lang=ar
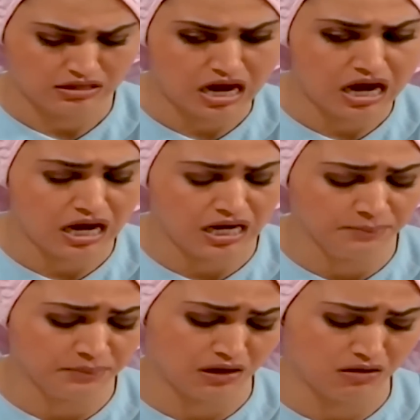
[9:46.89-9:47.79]
لا حق
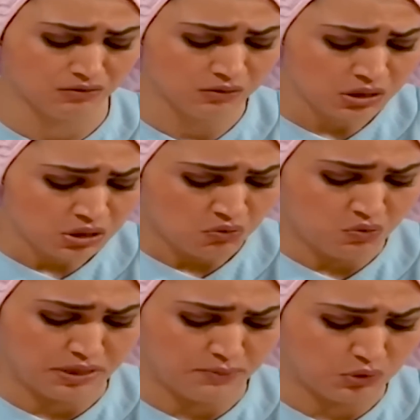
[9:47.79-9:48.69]
حمرا
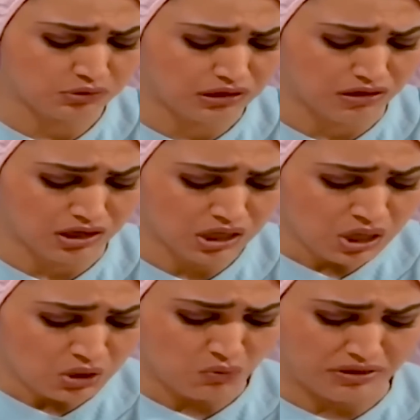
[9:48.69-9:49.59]
ولا بودرة
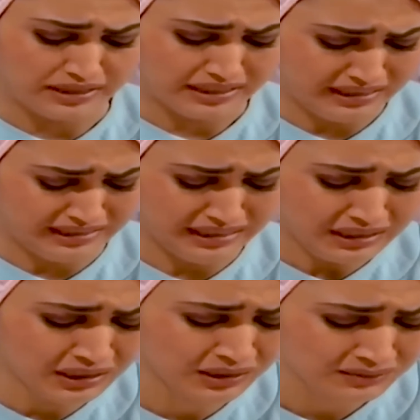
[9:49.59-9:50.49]
ولا كحلة
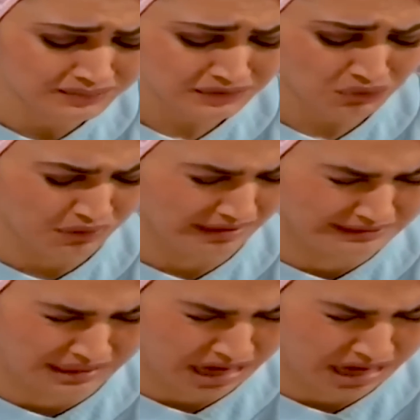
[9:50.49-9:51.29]
ولا